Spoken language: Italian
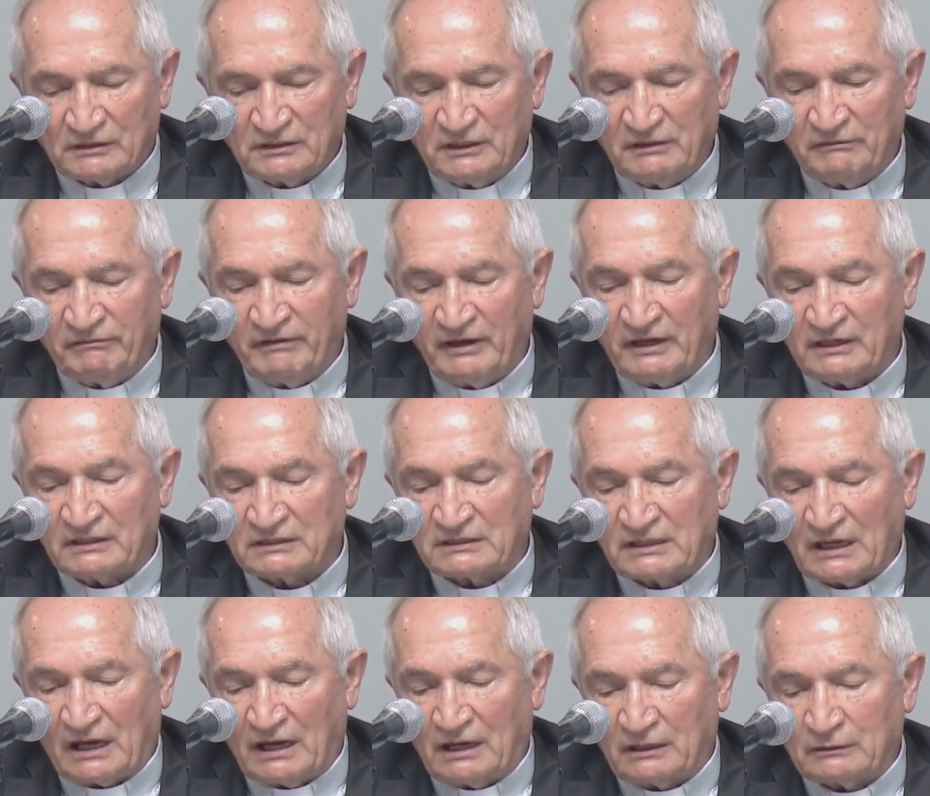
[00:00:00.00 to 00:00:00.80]

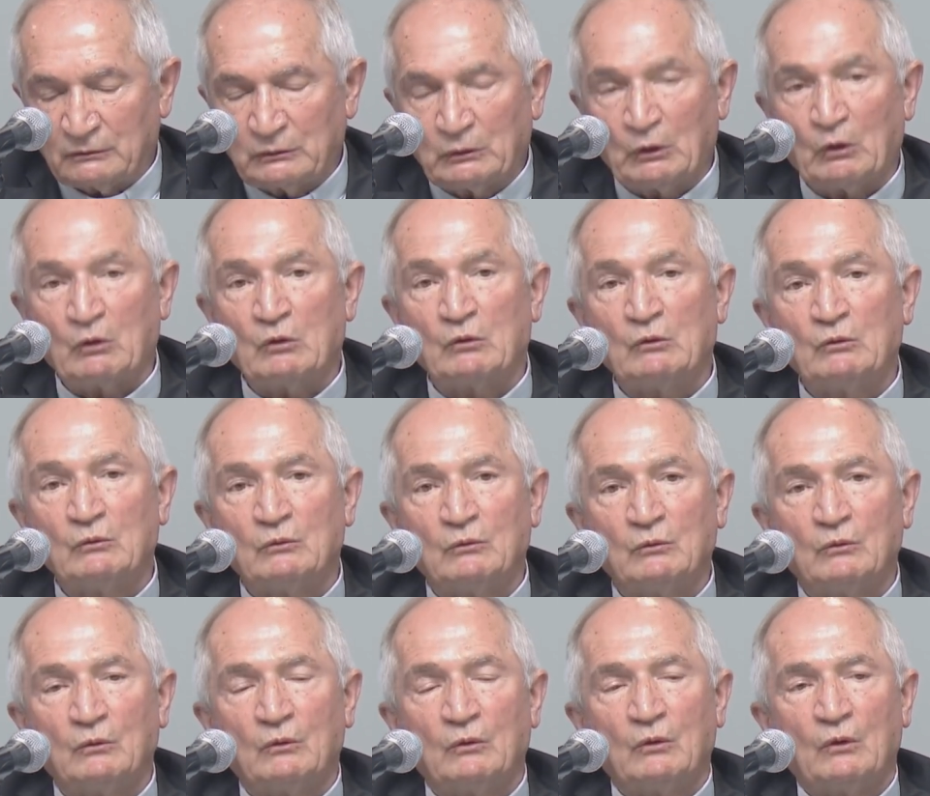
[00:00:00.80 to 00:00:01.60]
diventa
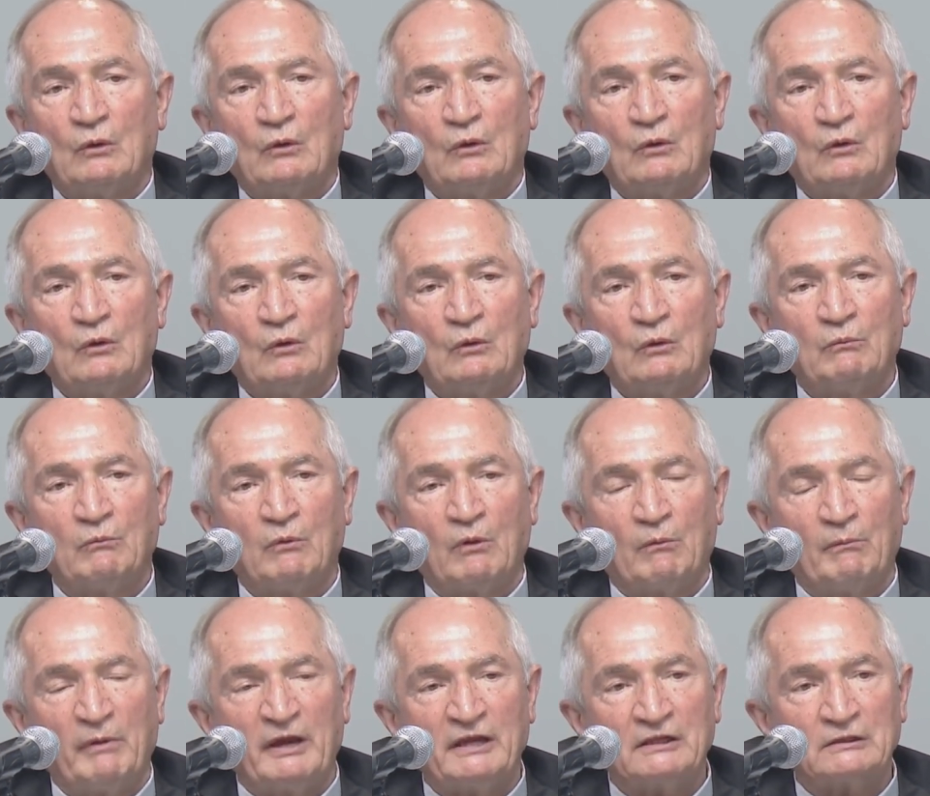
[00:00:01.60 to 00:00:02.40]
non
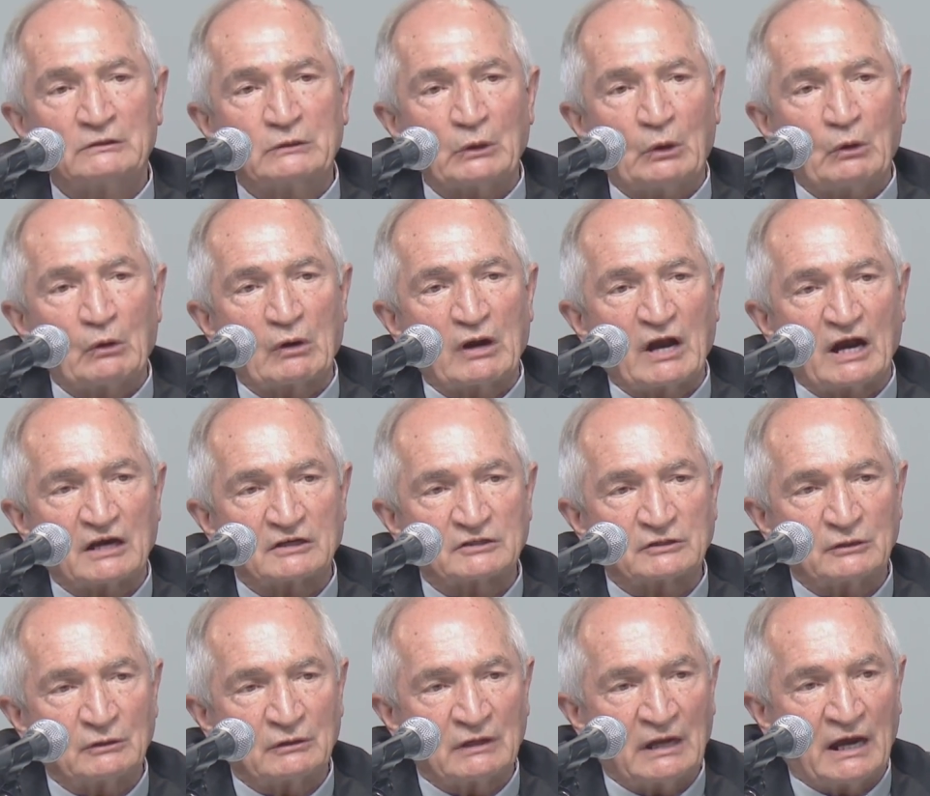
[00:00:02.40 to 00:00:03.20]
un momento
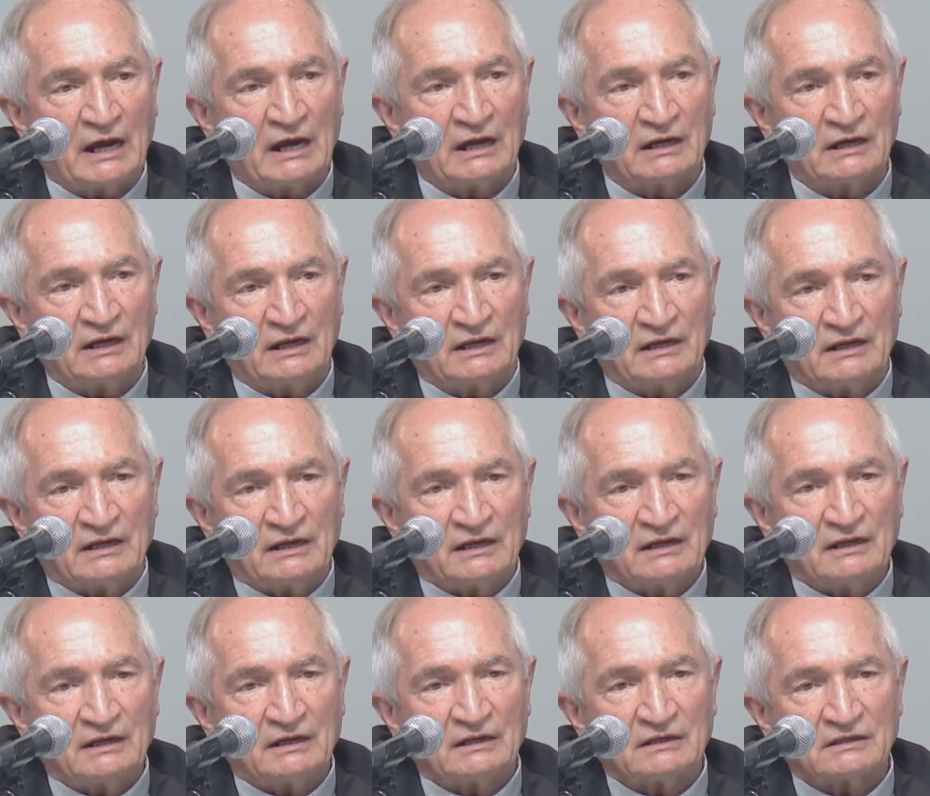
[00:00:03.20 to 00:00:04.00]

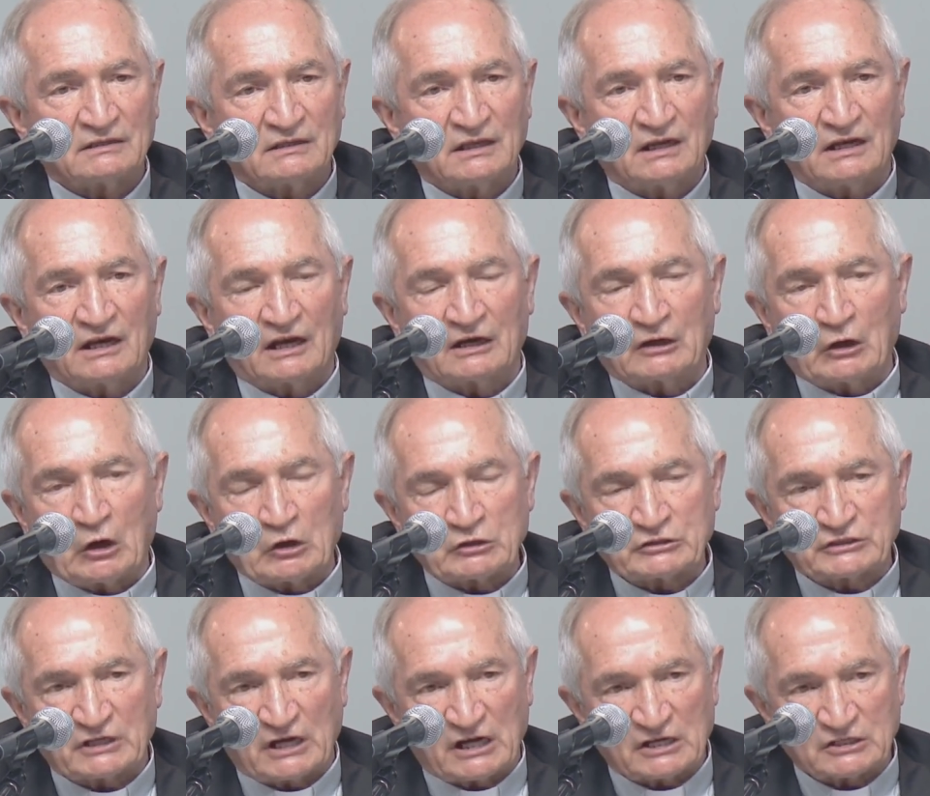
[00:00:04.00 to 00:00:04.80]
occasionale della
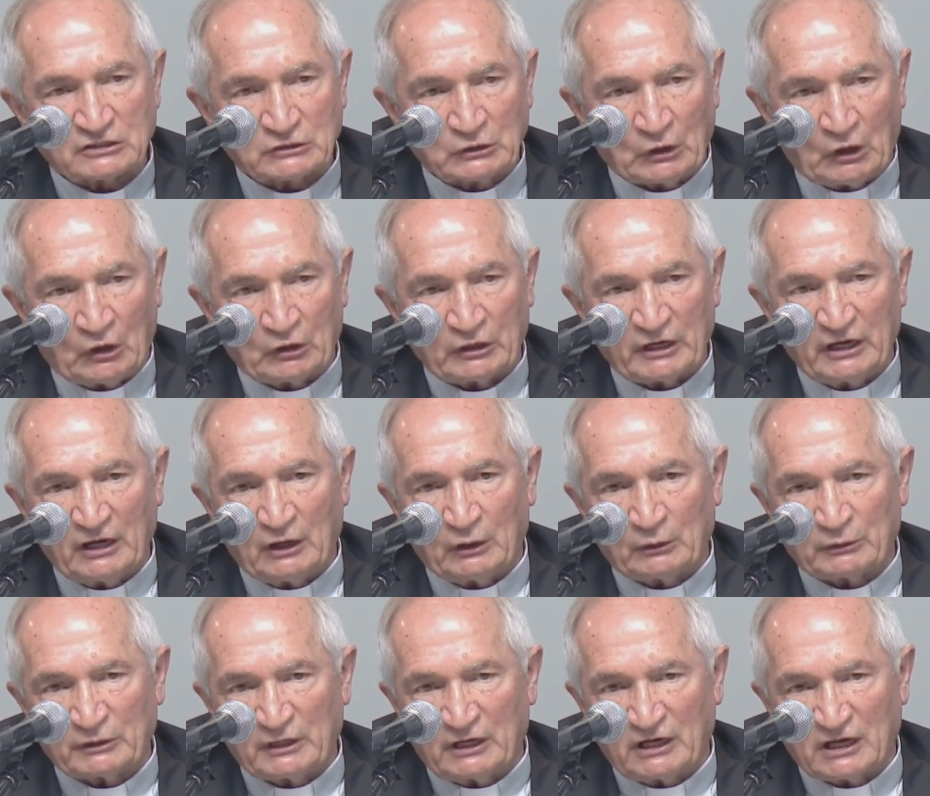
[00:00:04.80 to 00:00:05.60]
nostra
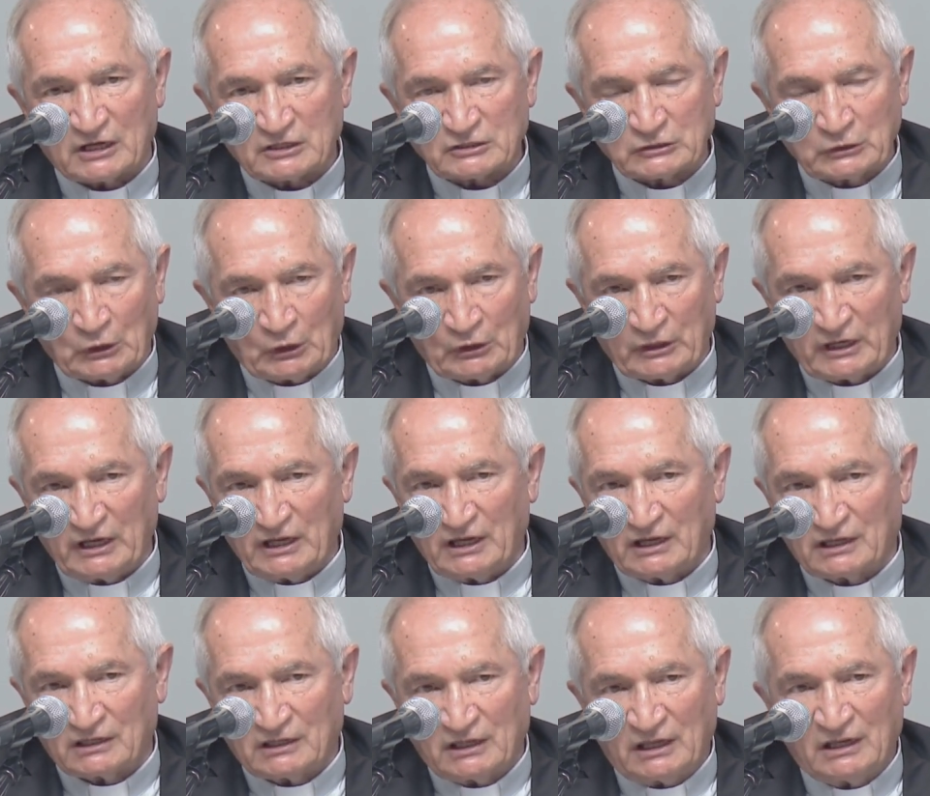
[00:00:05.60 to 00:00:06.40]
storia o della
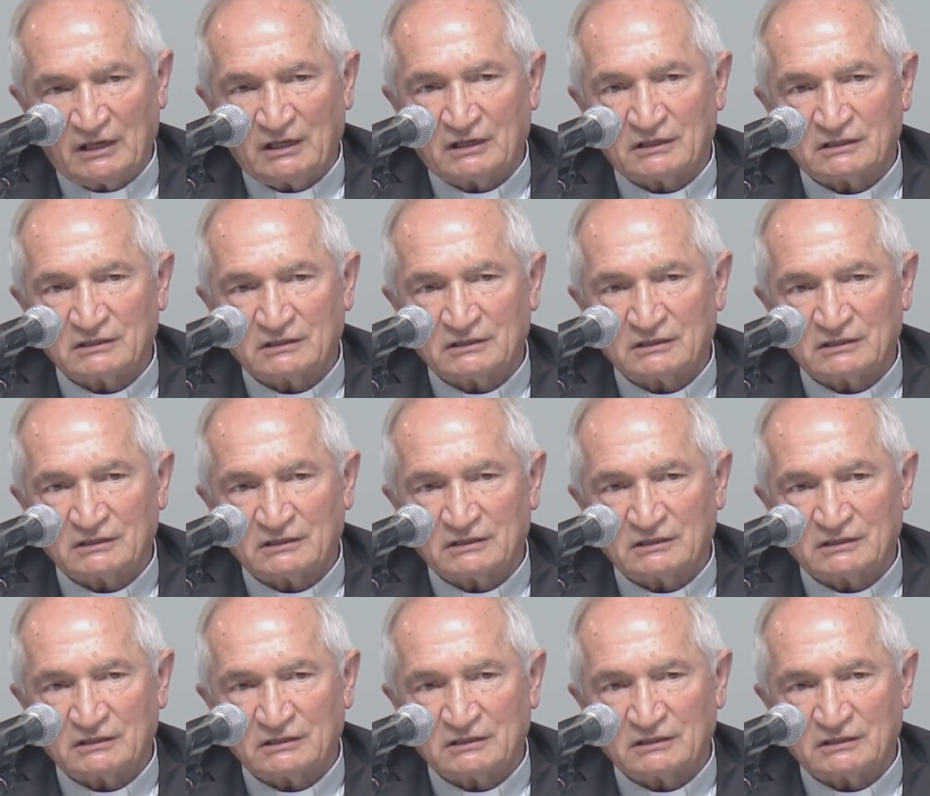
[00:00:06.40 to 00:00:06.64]
storia